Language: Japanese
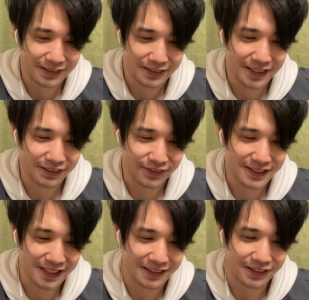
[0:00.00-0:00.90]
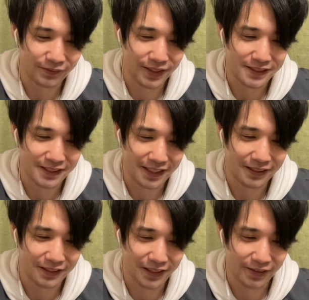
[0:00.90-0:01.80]
出てくださいっていう感じでね。
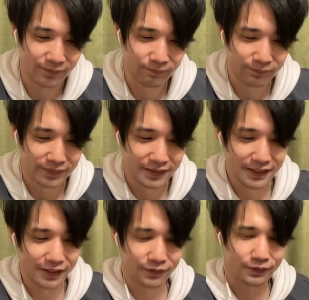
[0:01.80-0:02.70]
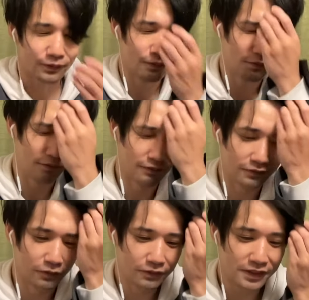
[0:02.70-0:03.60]
はい。であと今日、
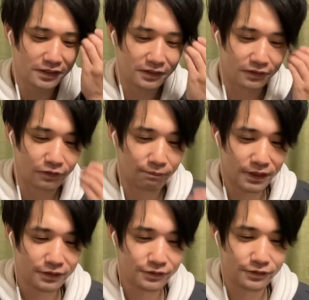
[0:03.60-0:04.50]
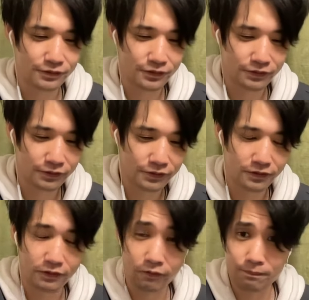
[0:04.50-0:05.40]
ログイン699、
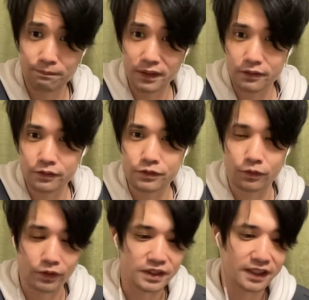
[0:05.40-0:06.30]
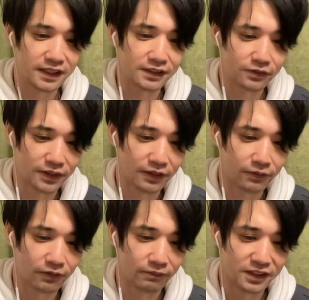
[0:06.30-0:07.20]
695日だったんですよね。
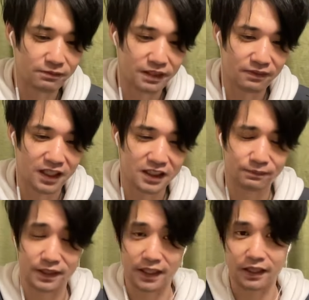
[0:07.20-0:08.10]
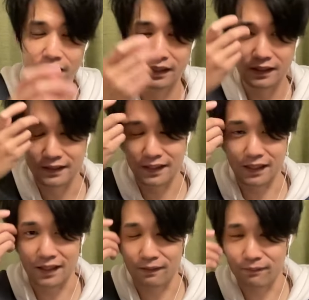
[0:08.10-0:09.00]
この縛り物初めて。だ
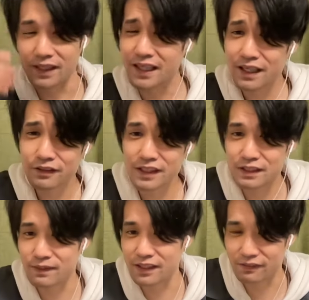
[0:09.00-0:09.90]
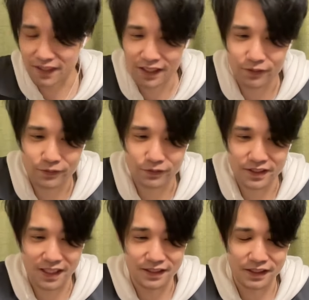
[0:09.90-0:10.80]
から、700日までにはね、協調
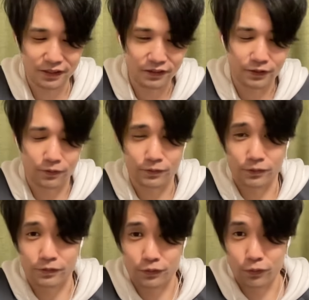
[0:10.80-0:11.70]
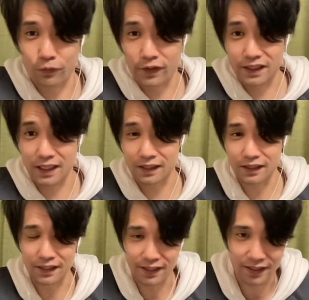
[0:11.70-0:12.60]
チャレンジ、協調の称号を得た、
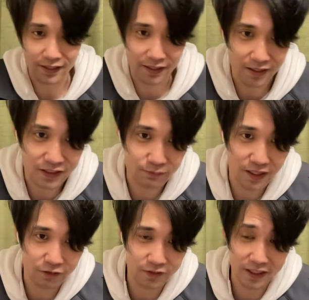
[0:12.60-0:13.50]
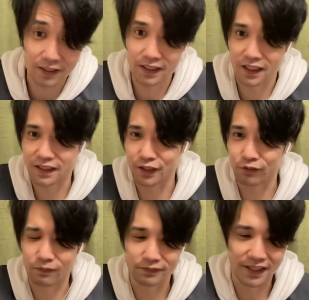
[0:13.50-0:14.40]
えー、芝のになりたいと
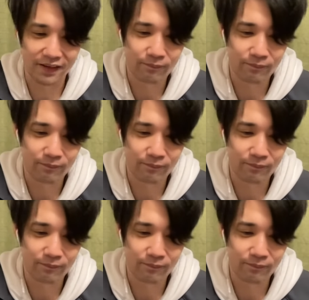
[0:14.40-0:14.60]
思うんで、